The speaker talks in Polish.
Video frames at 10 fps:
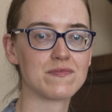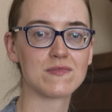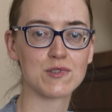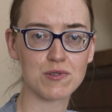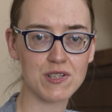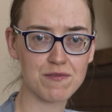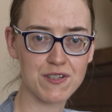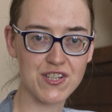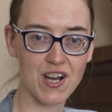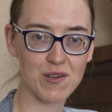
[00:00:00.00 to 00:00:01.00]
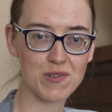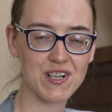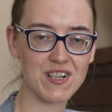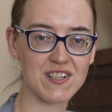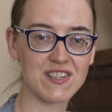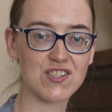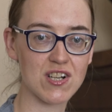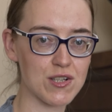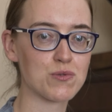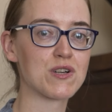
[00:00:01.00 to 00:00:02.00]
Drugi wydział, na
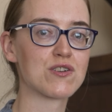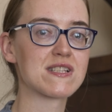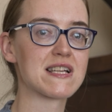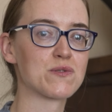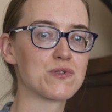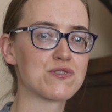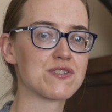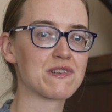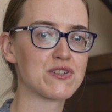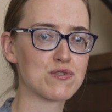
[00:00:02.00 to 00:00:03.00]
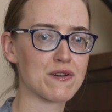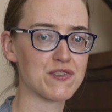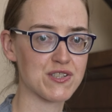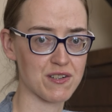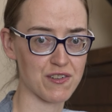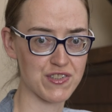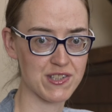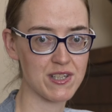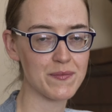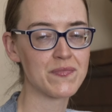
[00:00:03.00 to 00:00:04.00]
czele którego stanął ksiądz Władysław
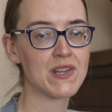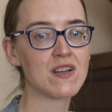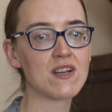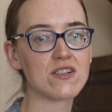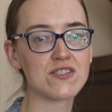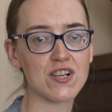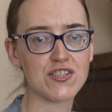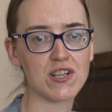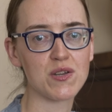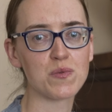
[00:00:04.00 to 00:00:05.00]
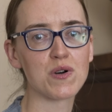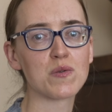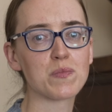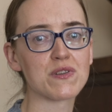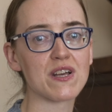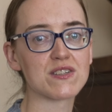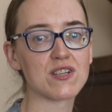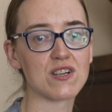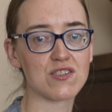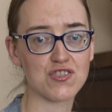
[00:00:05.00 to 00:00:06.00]
Chozakowski, zasiliło ponad
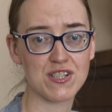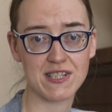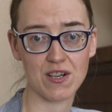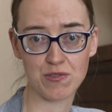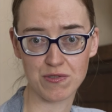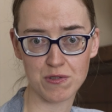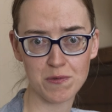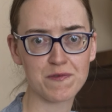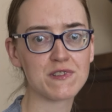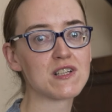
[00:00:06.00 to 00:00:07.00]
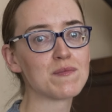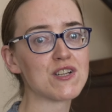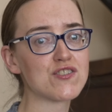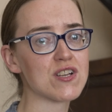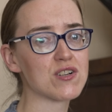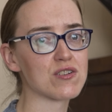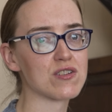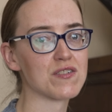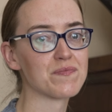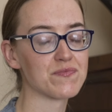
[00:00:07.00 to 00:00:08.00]
300 osób, w tym liczne
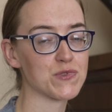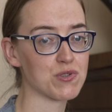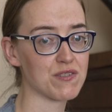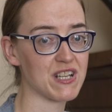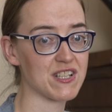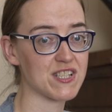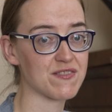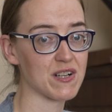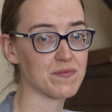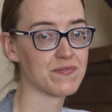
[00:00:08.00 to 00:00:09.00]
grono duchowieństwa.